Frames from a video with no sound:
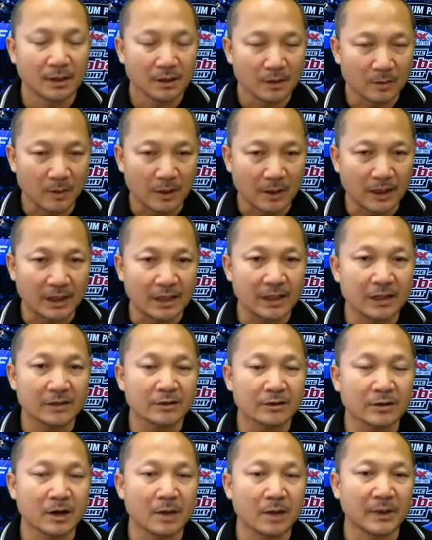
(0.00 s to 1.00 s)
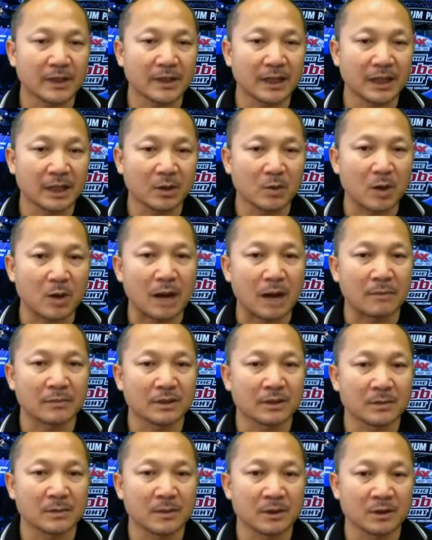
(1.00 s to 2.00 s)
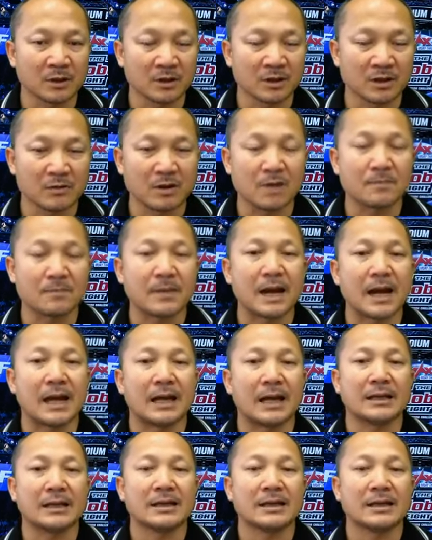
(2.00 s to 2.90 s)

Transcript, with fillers: วันนี้ชอบไปที่ความเสมอต้นเสมอปลาย